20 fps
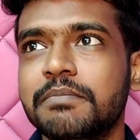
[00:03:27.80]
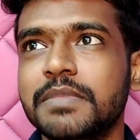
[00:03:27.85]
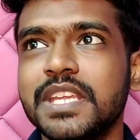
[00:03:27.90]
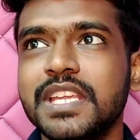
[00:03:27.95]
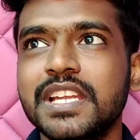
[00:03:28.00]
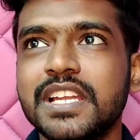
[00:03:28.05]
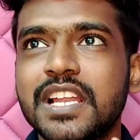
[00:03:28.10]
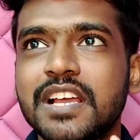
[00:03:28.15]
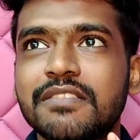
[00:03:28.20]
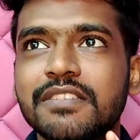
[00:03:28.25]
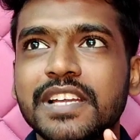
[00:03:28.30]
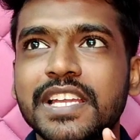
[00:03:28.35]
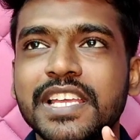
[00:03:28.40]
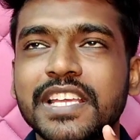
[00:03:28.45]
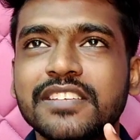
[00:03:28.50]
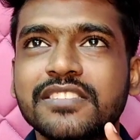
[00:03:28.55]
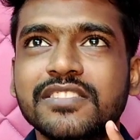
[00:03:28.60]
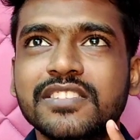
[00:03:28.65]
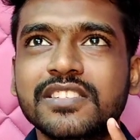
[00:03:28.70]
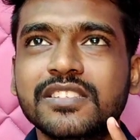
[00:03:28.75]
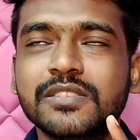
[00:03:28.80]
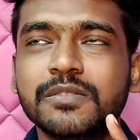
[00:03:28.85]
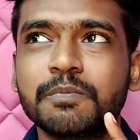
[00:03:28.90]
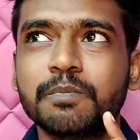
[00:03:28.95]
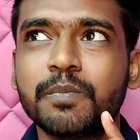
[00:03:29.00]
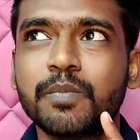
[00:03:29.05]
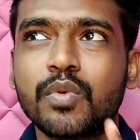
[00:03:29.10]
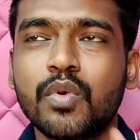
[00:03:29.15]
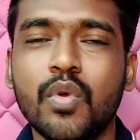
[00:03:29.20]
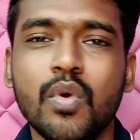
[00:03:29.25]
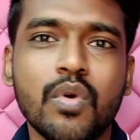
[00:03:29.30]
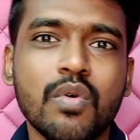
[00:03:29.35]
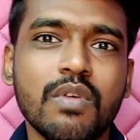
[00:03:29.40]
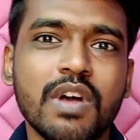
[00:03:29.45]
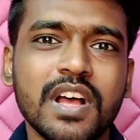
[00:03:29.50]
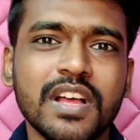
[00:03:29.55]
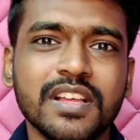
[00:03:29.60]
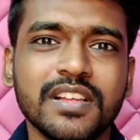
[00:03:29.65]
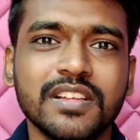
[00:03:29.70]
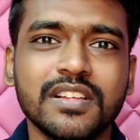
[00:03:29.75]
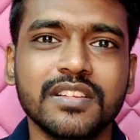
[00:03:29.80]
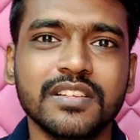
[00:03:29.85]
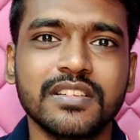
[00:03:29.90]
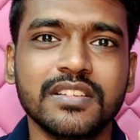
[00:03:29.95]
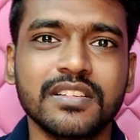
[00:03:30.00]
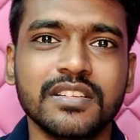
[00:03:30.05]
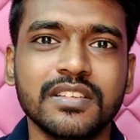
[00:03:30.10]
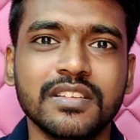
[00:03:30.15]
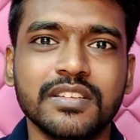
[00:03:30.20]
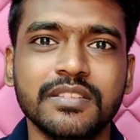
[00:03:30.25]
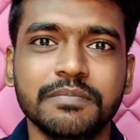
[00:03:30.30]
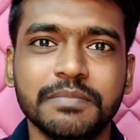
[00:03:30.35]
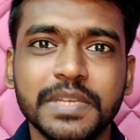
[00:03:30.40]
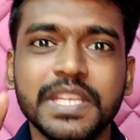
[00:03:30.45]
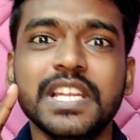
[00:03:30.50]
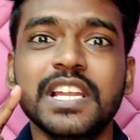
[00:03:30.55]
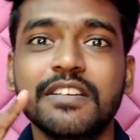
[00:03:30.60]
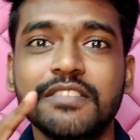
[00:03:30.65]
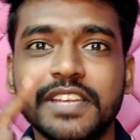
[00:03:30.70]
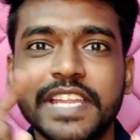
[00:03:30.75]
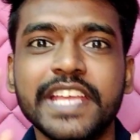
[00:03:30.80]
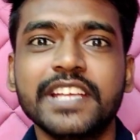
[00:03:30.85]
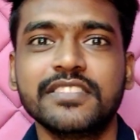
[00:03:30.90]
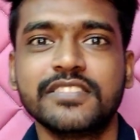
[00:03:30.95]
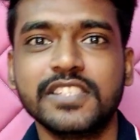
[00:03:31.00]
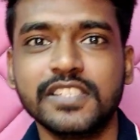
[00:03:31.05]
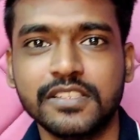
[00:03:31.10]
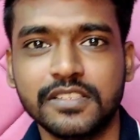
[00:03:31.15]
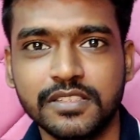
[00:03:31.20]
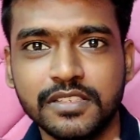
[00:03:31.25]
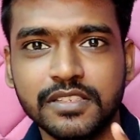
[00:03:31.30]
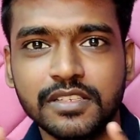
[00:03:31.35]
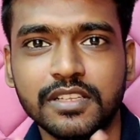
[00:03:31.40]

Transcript: மீ லெவல் எக்ஸ் ப்ரோவாக மீ லெவல் எக்ஸு